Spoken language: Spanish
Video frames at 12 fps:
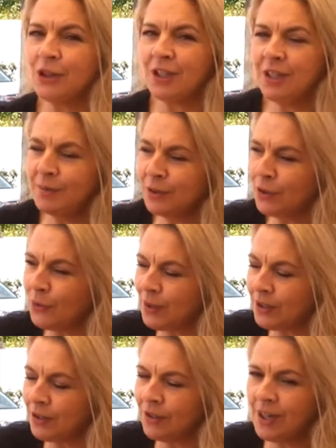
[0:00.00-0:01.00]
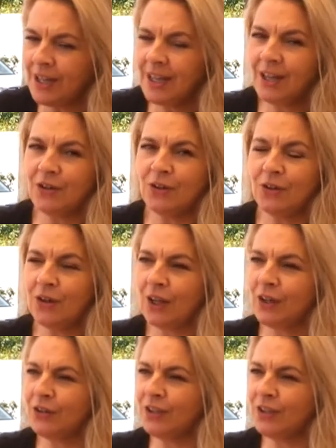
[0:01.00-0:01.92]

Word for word: tenéis vuestro huerto ecológico...